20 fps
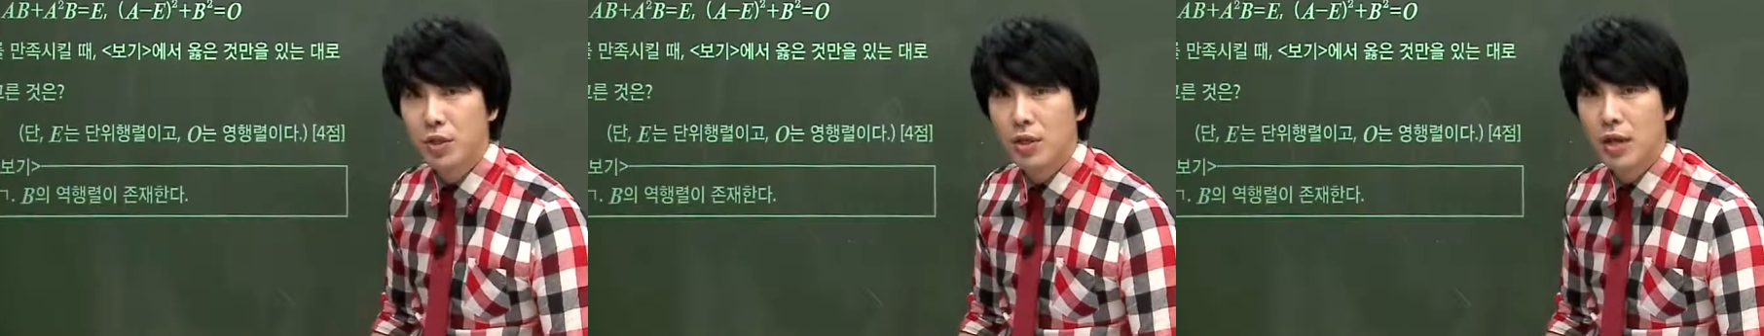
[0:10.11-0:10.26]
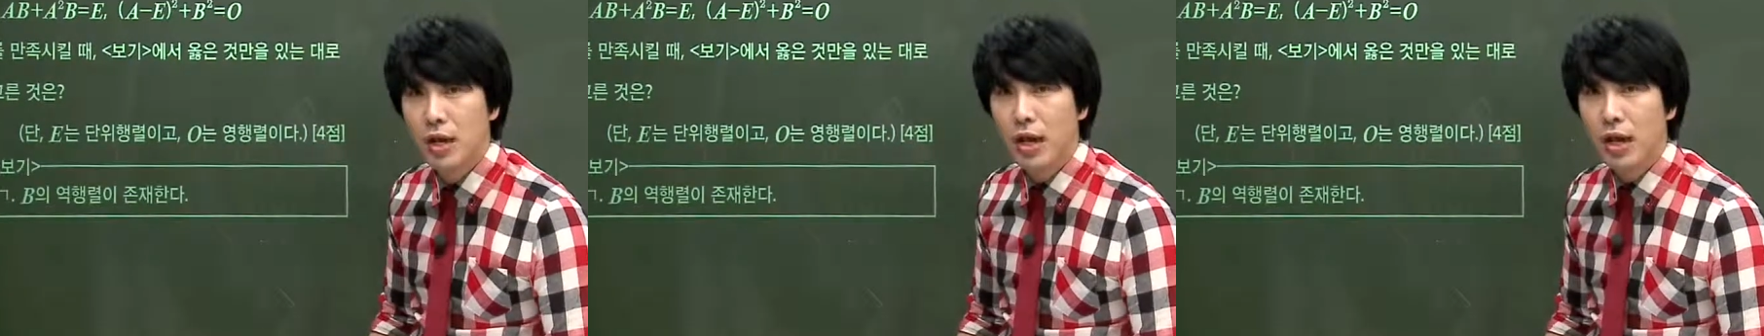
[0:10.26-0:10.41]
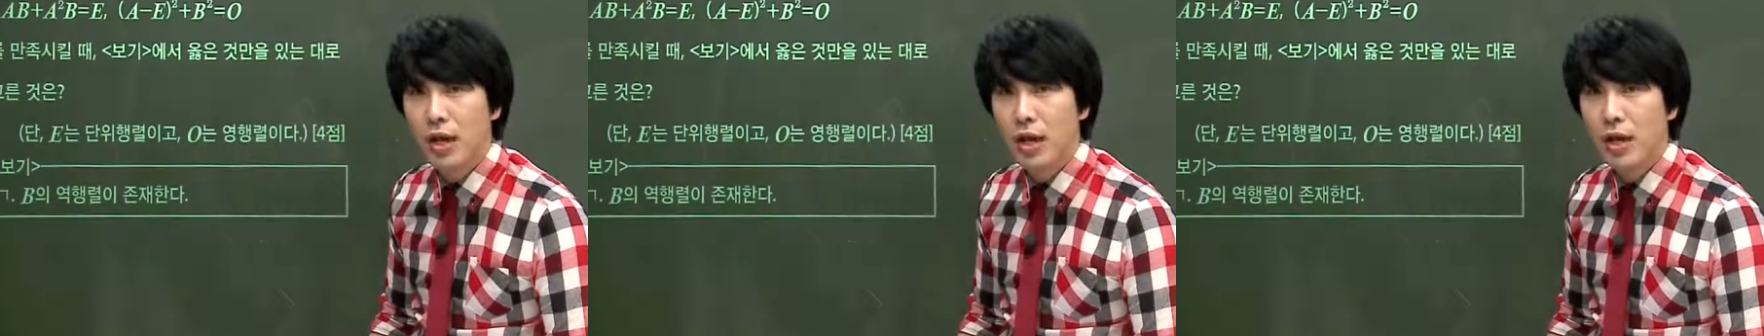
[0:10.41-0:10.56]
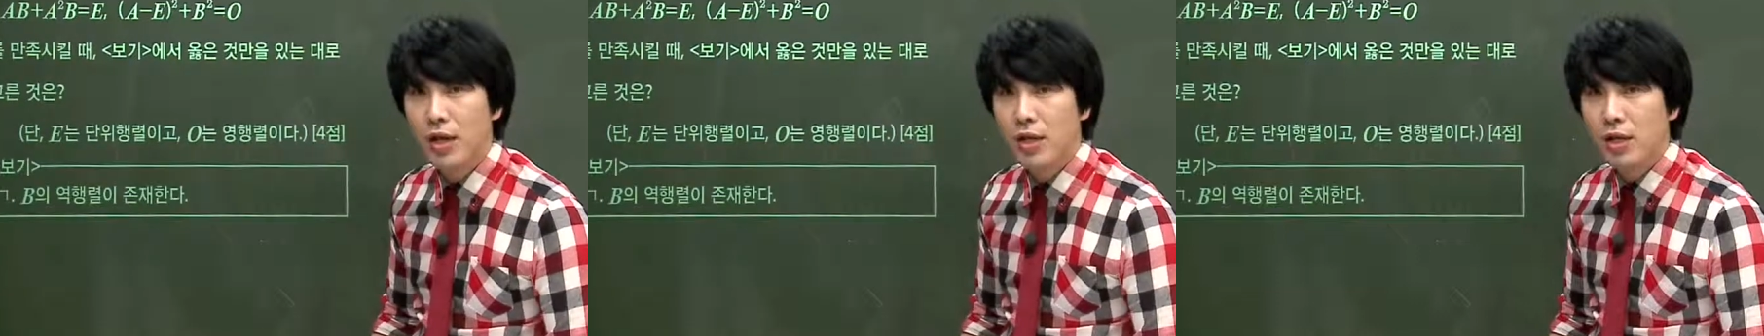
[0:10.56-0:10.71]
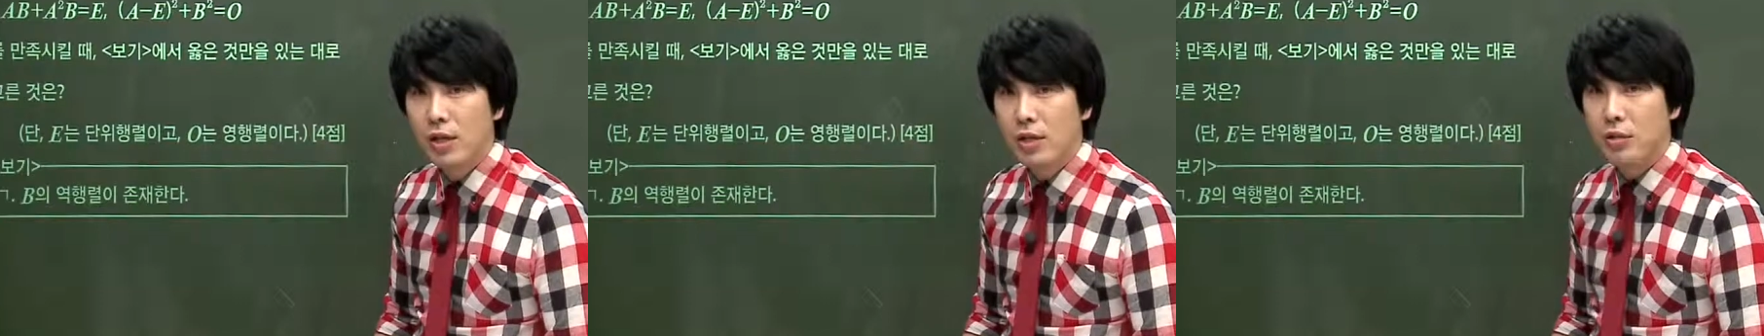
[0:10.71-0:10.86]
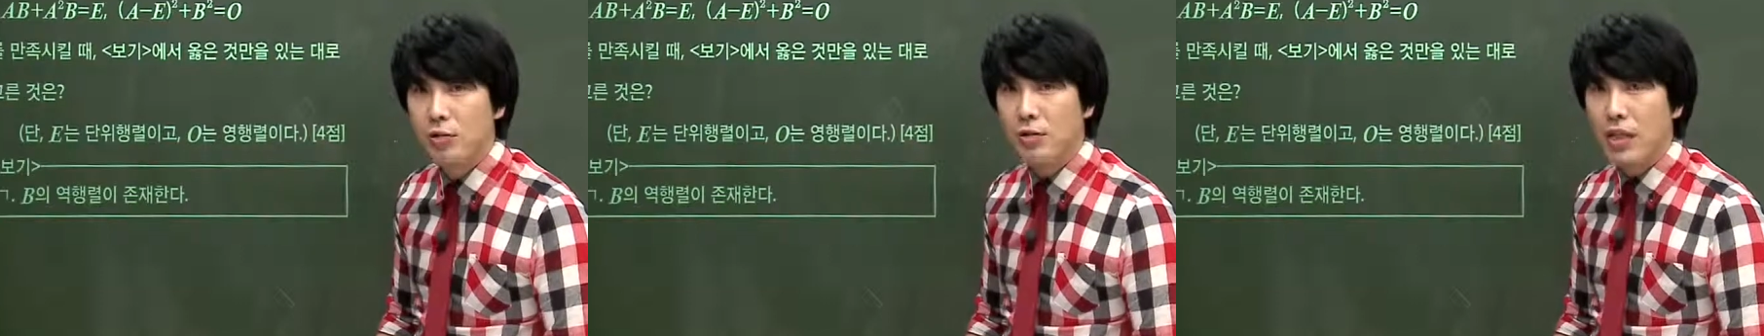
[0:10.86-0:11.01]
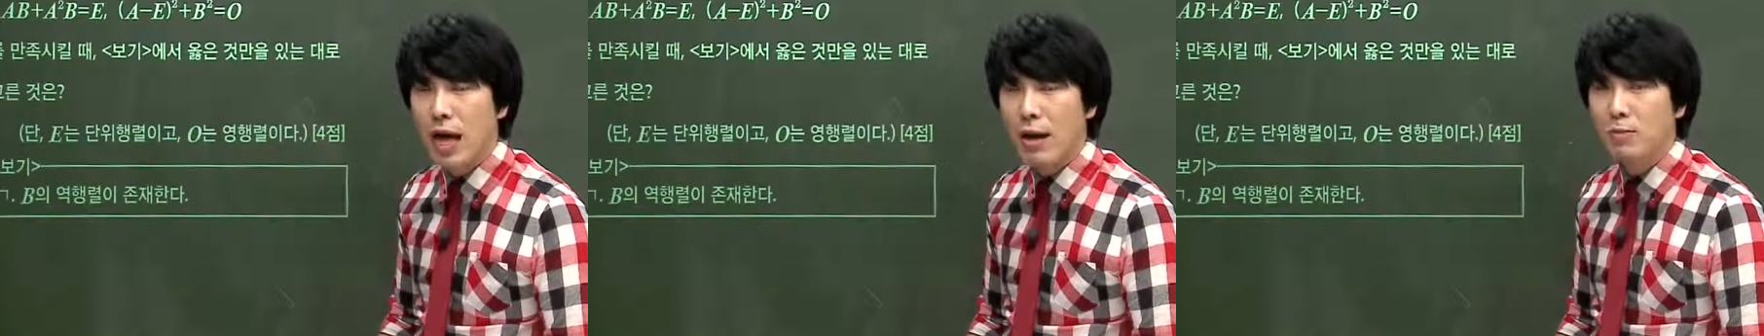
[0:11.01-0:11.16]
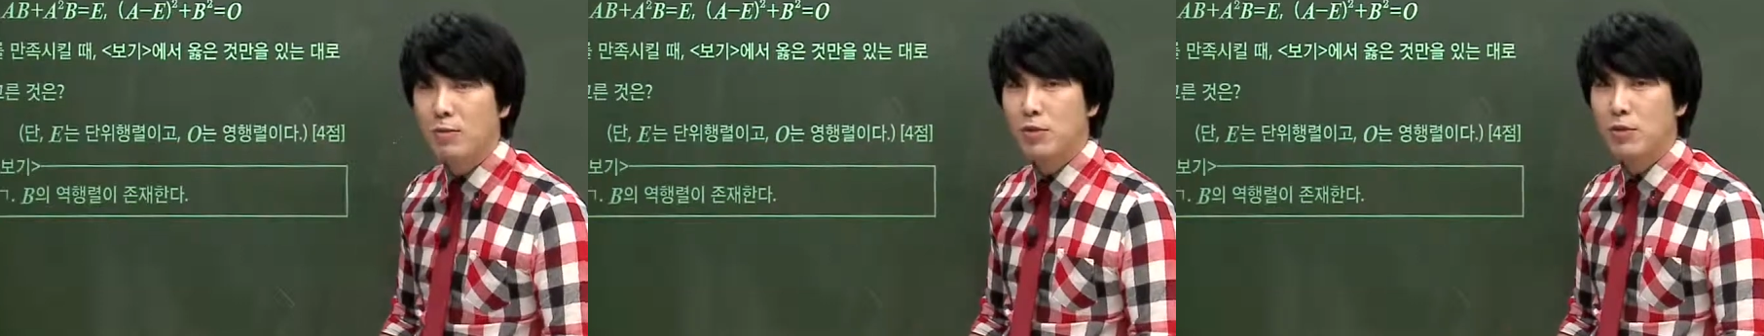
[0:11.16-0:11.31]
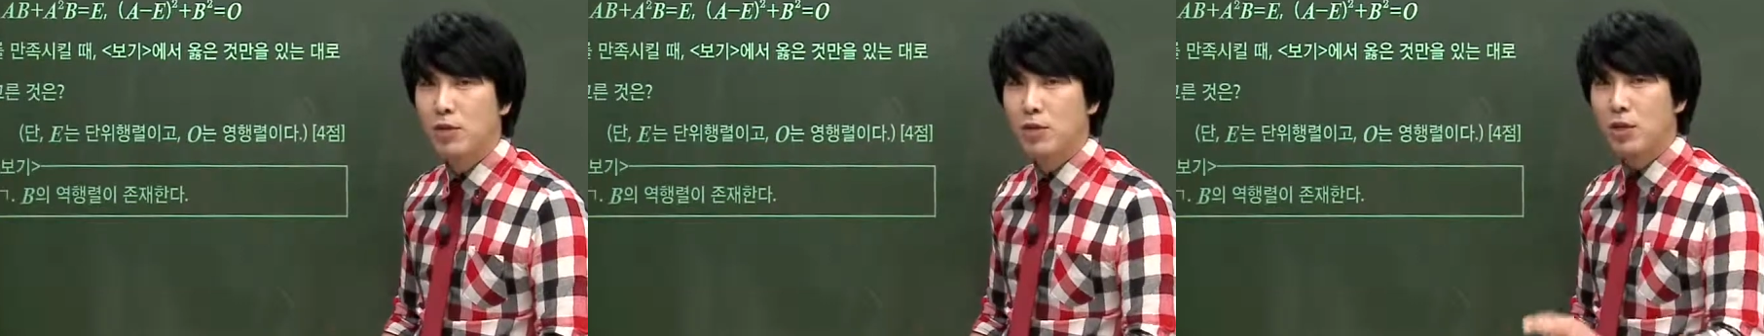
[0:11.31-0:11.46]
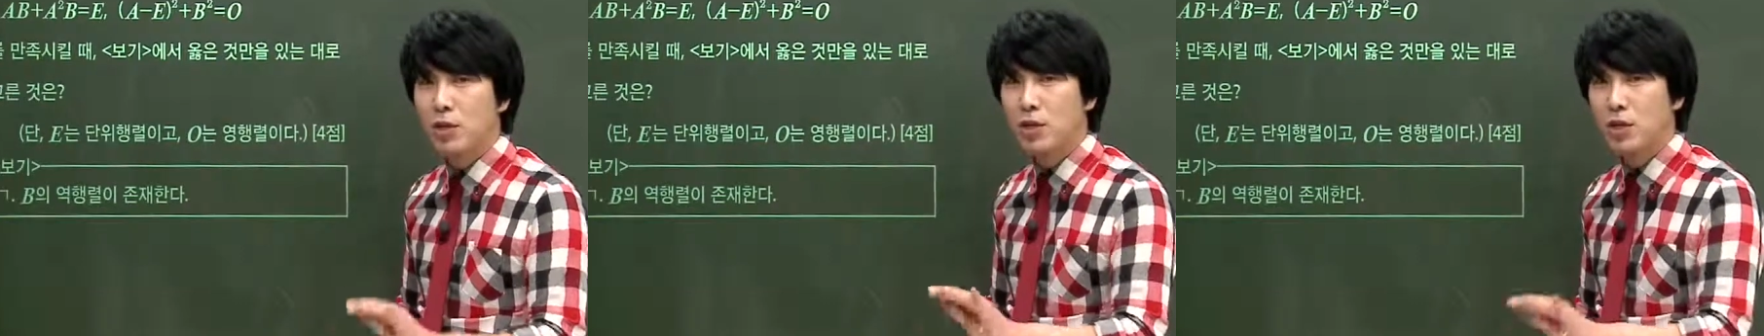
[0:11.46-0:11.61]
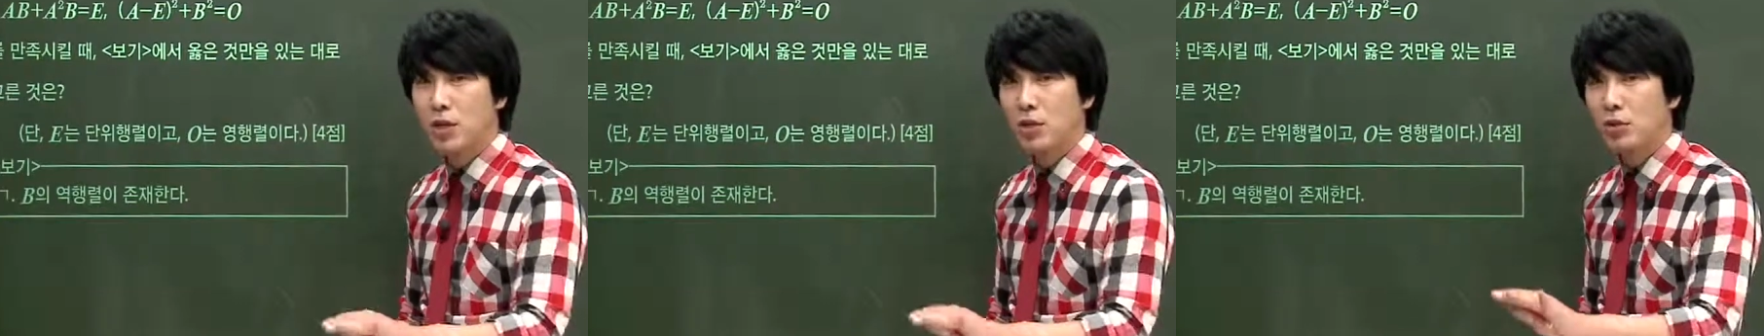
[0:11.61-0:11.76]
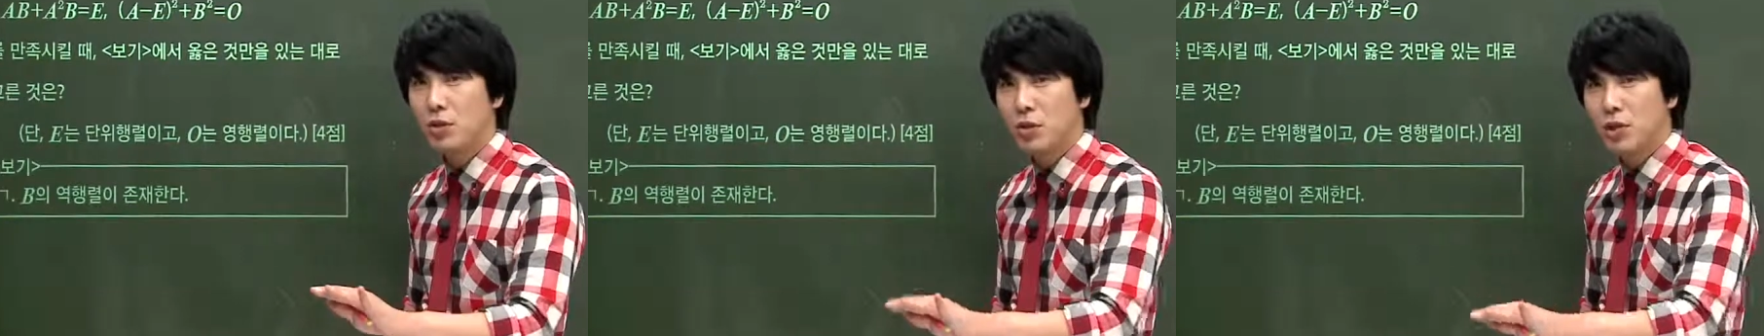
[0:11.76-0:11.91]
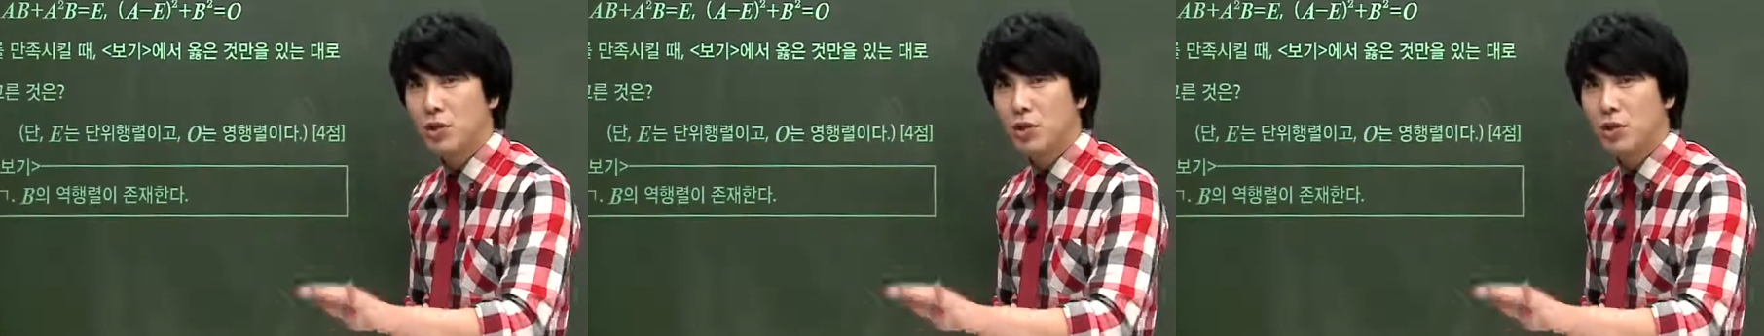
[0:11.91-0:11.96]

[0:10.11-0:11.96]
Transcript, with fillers: 예. 네. 그럼 답은 기억,